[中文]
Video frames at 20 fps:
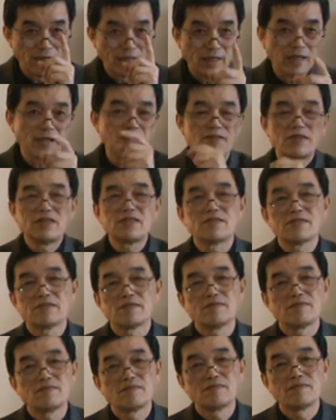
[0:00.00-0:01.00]
一个分子，
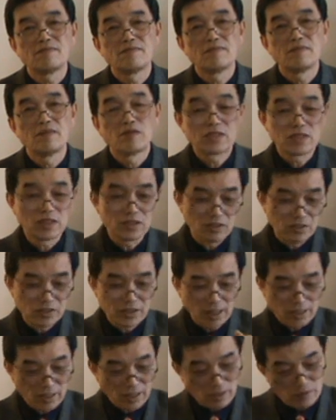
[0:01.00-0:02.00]
那么这就
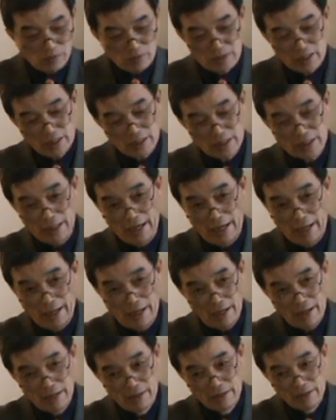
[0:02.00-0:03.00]
相当于这个点
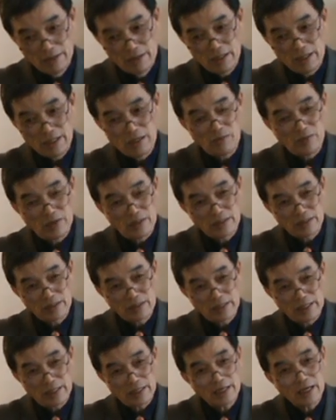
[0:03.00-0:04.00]
啊，一维的这
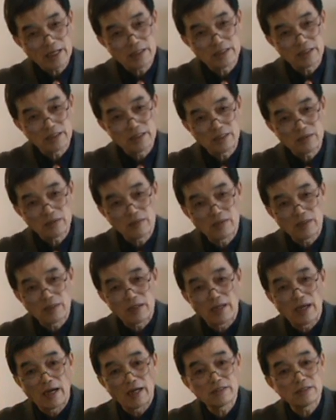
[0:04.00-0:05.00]
个点开始移动了，
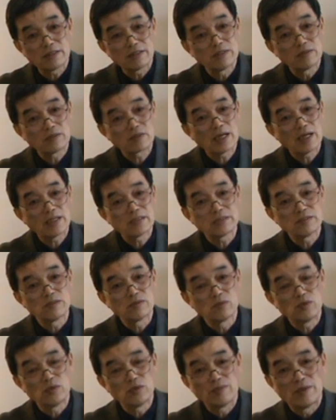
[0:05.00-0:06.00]
两者有开始有
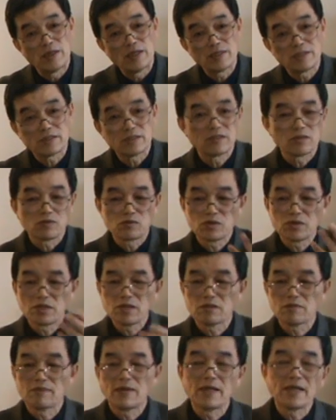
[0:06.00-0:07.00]
区别，这就出
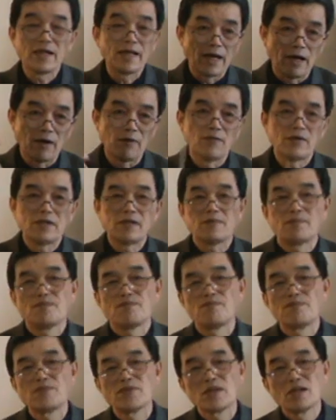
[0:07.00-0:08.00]
现什么两维，
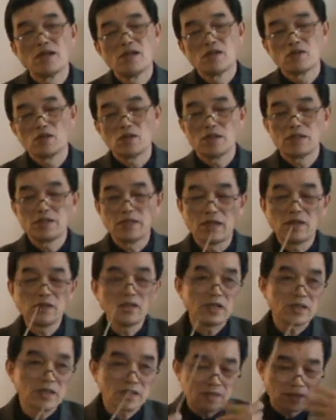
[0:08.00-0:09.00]
所以人
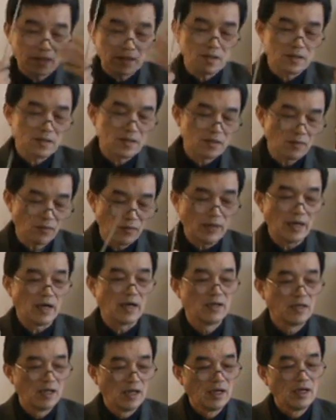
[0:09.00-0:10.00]
的这个思维啊，
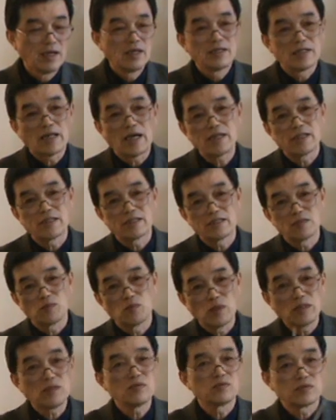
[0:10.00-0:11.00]
它也是
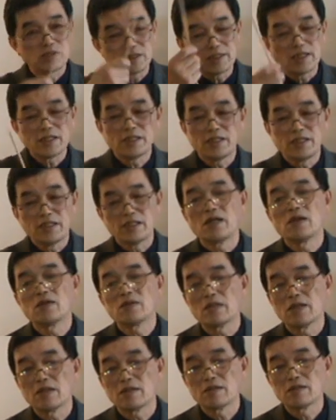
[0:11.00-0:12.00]
维度是在提高
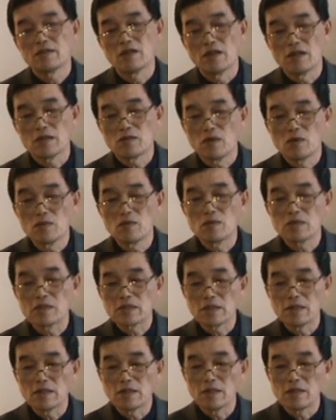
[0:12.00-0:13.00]
的，吧？通过这
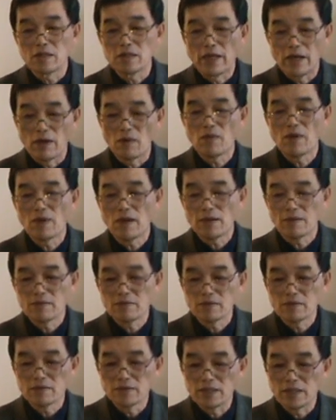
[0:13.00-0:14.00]
个演化
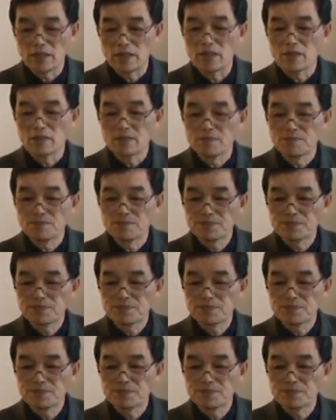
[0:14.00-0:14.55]
提高的。